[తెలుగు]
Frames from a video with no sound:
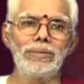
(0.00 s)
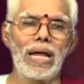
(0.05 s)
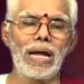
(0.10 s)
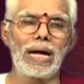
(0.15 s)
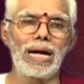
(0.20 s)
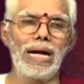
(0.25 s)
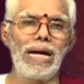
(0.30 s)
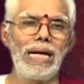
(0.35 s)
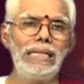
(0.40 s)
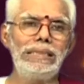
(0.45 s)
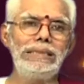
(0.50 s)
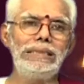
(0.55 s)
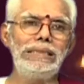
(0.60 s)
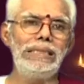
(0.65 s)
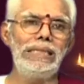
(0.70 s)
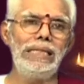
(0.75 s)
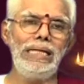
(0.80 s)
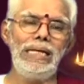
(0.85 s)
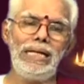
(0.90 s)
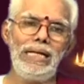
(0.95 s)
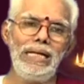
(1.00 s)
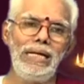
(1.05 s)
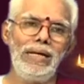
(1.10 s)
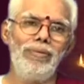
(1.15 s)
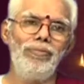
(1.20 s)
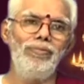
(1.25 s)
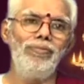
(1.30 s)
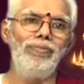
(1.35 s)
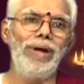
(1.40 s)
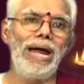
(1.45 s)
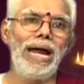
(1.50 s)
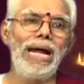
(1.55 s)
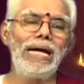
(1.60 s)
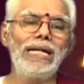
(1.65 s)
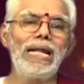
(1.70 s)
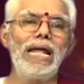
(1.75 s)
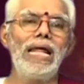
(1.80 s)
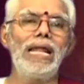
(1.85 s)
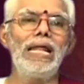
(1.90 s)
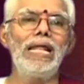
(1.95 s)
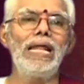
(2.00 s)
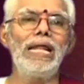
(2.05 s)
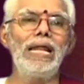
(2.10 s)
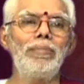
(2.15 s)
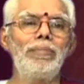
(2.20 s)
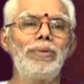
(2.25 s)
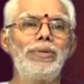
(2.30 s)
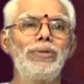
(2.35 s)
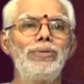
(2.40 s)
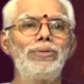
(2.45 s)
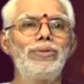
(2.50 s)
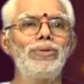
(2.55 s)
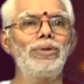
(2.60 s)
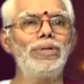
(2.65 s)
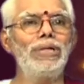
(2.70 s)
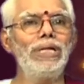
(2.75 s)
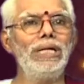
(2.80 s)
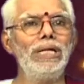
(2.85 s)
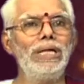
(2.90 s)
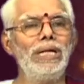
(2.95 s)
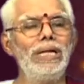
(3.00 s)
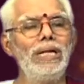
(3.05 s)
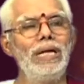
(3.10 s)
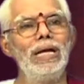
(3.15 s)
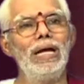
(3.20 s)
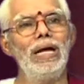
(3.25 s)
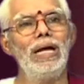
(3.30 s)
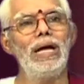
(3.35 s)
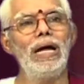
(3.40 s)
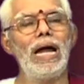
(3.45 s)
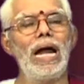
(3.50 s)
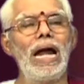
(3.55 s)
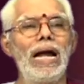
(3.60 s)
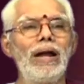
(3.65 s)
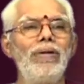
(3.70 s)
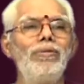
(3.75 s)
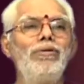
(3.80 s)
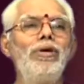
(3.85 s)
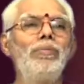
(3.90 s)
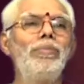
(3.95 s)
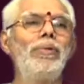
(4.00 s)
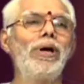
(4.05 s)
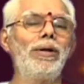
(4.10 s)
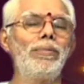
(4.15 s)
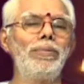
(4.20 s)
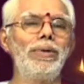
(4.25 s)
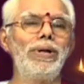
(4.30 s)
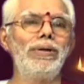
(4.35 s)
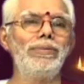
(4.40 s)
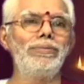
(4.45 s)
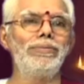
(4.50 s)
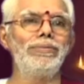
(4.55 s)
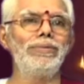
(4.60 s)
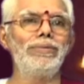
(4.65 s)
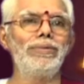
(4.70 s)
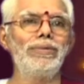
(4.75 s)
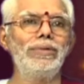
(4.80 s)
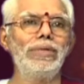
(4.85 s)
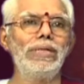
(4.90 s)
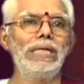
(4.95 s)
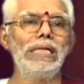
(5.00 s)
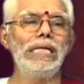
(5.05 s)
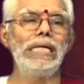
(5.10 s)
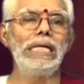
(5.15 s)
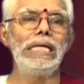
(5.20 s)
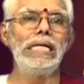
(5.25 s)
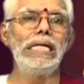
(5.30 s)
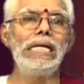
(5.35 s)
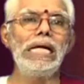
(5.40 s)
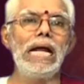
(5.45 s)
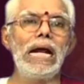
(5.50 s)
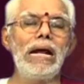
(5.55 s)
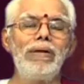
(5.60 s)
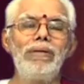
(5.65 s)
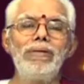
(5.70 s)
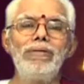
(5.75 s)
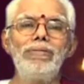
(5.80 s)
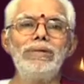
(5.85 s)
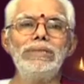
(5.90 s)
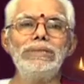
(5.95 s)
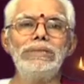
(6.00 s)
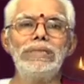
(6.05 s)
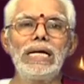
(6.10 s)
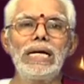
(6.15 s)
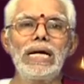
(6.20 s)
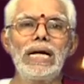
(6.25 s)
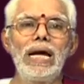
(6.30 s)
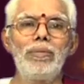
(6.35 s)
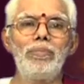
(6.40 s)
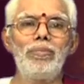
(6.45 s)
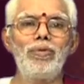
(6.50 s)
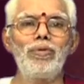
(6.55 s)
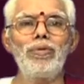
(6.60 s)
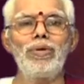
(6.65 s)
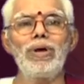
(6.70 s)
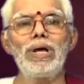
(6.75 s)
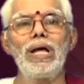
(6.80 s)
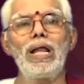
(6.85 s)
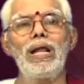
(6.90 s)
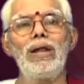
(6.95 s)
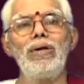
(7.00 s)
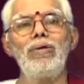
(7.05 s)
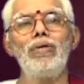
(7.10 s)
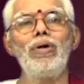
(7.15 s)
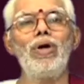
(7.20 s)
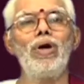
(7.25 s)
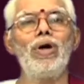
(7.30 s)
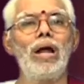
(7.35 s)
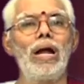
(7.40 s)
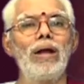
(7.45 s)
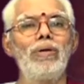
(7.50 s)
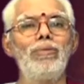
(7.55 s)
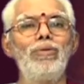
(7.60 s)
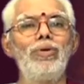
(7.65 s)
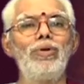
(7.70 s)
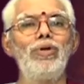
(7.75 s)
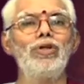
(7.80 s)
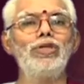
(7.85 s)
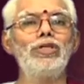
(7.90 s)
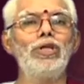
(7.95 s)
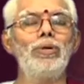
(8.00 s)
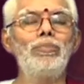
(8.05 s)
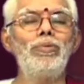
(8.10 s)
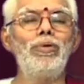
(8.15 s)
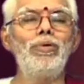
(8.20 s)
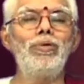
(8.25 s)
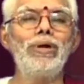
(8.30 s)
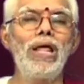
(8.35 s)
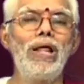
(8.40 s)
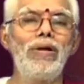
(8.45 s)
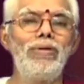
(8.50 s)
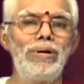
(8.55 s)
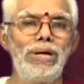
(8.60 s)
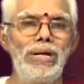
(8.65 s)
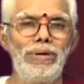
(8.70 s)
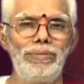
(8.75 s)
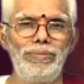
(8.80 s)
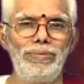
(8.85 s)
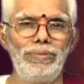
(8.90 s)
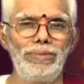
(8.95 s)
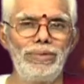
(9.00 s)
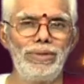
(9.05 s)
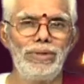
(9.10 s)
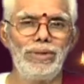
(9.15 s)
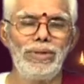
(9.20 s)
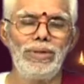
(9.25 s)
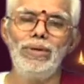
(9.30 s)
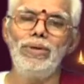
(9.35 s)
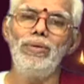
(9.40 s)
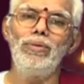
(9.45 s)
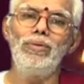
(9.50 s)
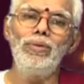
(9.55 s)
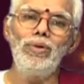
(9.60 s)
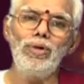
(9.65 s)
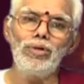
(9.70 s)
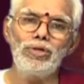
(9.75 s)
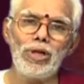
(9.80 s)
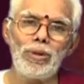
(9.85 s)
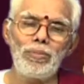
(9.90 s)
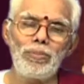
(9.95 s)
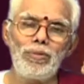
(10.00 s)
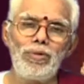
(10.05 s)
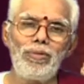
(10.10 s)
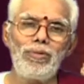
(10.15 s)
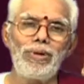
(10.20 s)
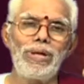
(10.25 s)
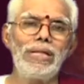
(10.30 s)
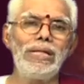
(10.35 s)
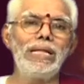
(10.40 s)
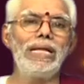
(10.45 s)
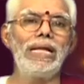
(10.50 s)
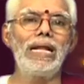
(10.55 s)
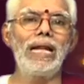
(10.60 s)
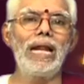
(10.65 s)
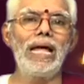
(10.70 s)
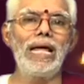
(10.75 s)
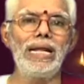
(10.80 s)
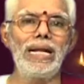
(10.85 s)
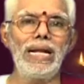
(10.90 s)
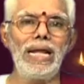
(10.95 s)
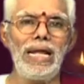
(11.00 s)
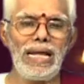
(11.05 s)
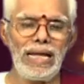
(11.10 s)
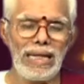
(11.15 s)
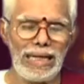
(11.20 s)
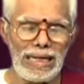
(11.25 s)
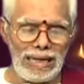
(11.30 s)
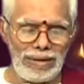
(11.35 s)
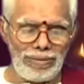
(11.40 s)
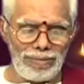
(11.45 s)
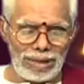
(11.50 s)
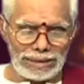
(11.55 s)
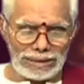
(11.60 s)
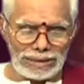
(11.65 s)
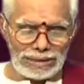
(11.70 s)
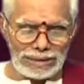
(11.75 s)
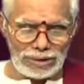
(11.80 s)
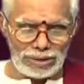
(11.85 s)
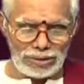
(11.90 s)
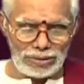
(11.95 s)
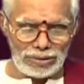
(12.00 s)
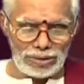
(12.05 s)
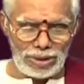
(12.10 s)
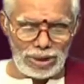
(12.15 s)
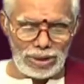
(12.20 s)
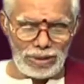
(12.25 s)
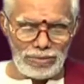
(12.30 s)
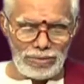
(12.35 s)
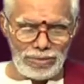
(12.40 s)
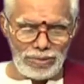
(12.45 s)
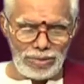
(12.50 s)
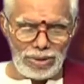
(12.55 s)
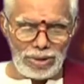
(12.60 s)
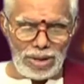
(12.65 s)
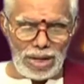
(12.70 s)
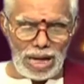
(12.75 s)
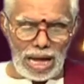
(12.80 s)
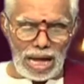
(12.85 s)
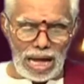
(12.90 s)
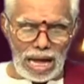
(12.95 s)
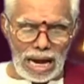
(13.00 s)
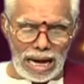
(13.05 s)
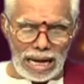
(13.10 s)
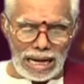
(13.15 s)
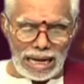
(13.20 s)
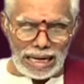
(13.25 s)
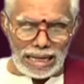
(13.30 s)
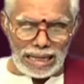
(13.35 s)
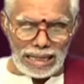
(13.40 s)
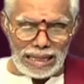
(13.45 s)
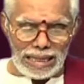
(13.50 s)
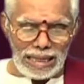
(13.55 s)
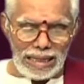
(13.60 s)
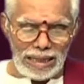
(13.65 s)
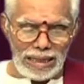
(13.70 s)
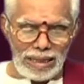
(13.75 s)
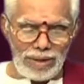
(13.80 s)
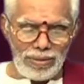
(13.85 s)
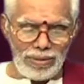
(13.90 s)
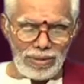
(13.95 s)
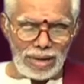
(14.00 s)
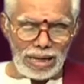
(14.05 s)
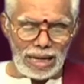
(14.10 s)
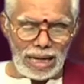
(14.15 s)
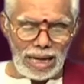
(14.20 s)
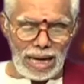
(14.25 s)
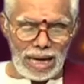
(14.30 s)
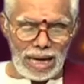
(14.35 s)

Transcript: అక్కడి నుంచి వేట అనే నెపంతో అడవికి పారిపోయాడు ఈ అడవికి వచ్చాక పూర్వకాలంలో అడవుల్లో తపోవనాలు ఉండేవి ఓ తపోవనం దగ్గర ఆయన నివాసం చేస్తున్నాడు అక్కడికి ఒక